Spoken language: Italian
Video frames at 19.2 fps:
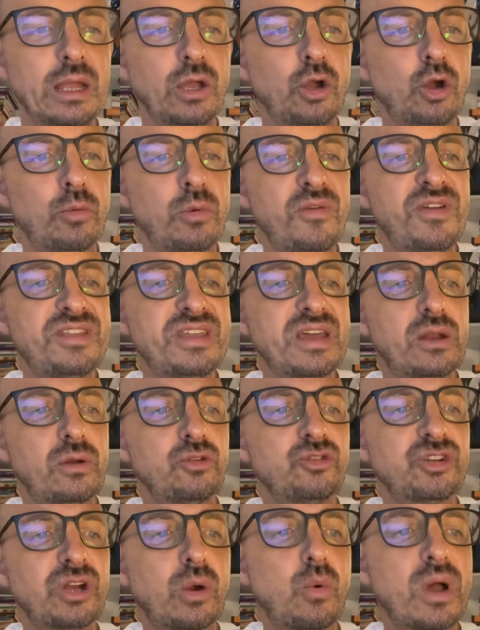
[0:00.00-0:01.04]
Come vedi
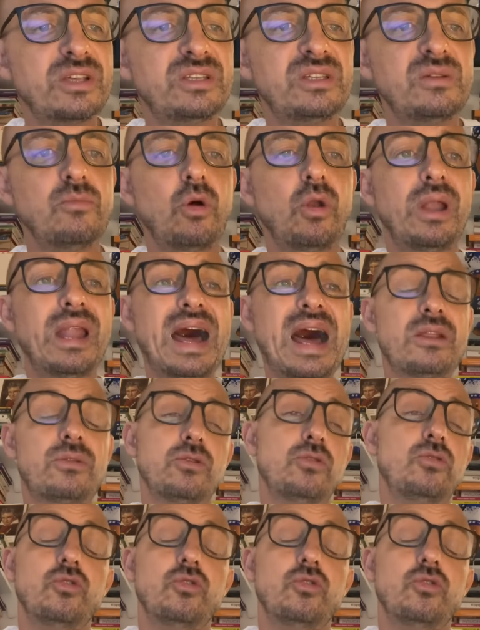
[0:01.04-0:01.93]
hanno già quasi mollato,